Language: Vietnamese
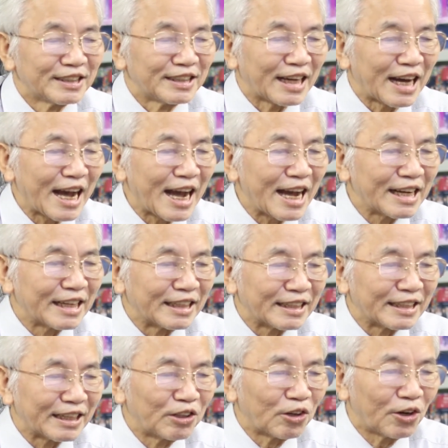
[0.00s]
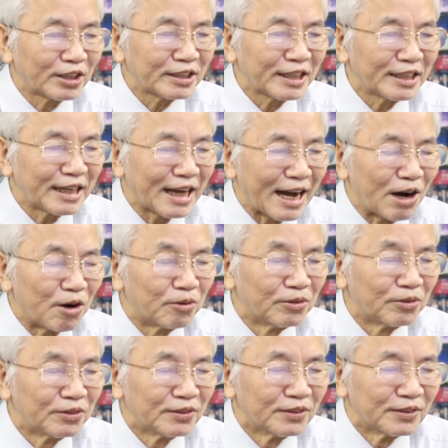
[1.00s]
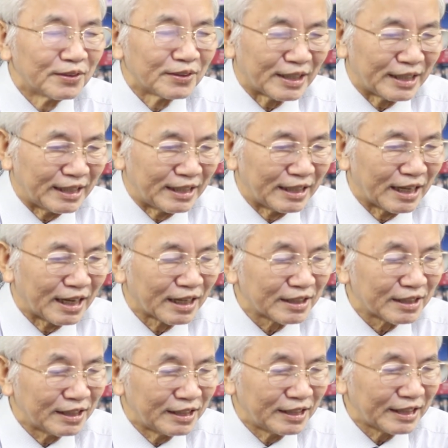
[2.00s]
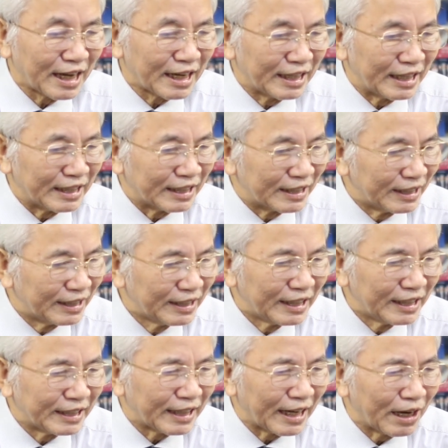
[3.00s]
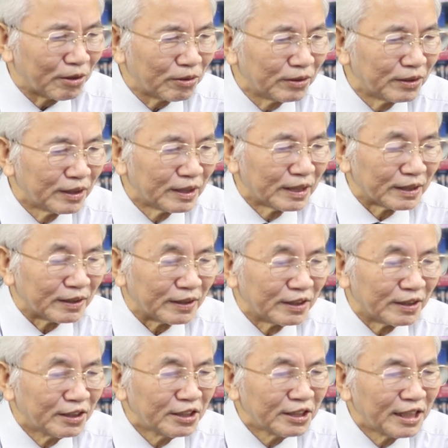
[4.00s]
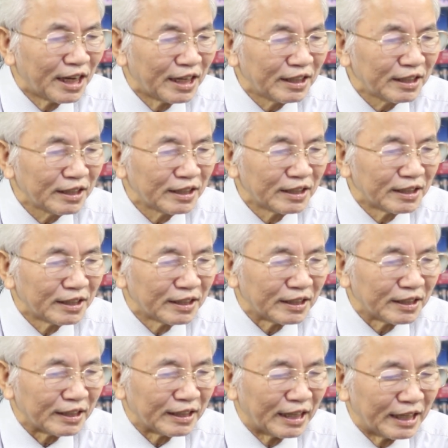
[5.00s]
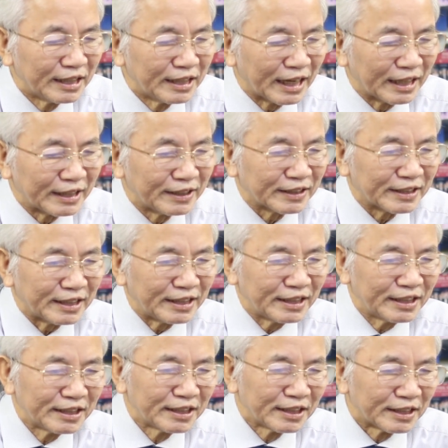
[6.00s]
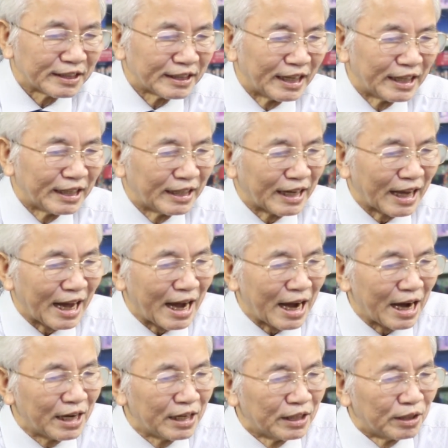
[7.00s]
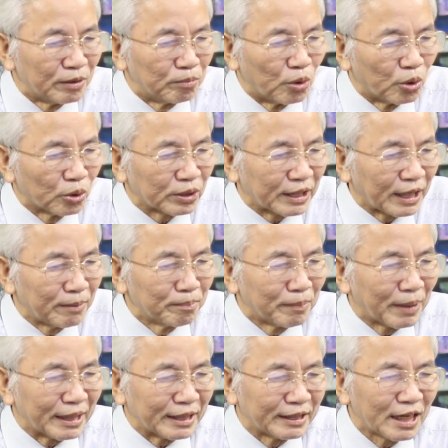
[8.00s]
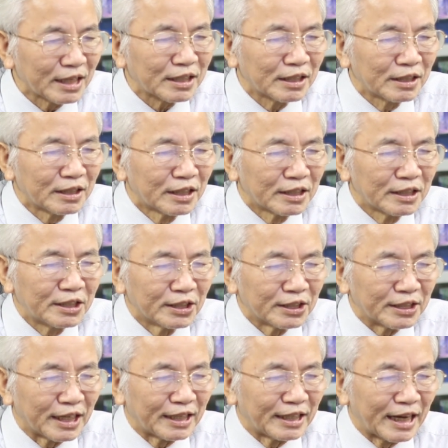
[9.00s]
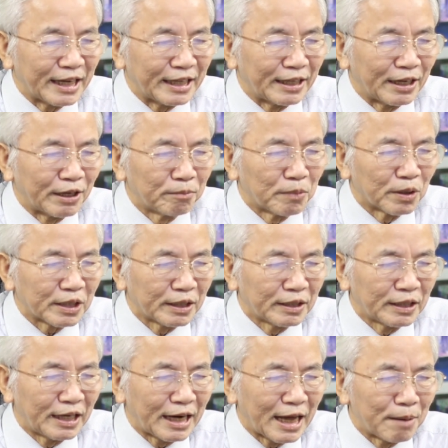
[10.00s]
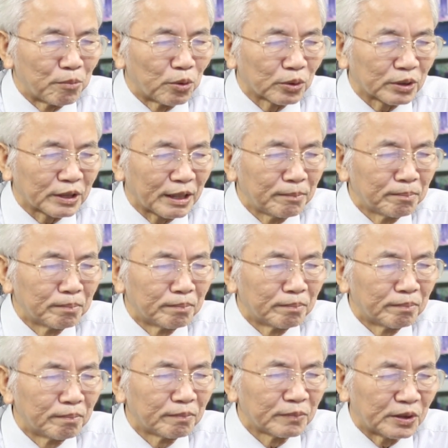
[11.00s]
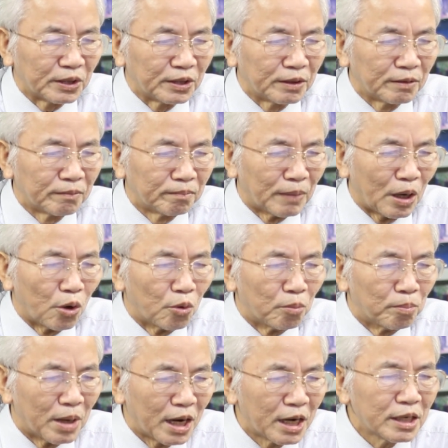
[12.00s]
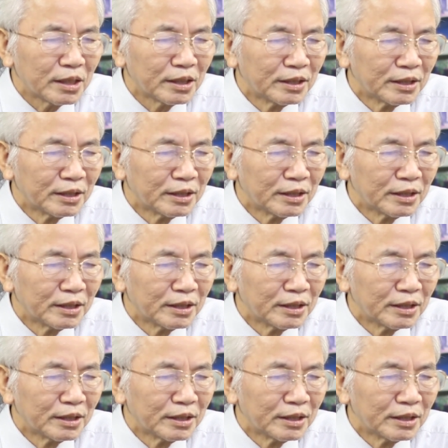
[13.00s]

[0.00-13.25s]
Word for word: thì ai người ta nói thế nào thì à, cứ gia đình cứ đi theo thì đương nhiên thì đây là việc gì đây là một cái mảnh đất sự kiện này nó một cái, là một cái sự màu mỡ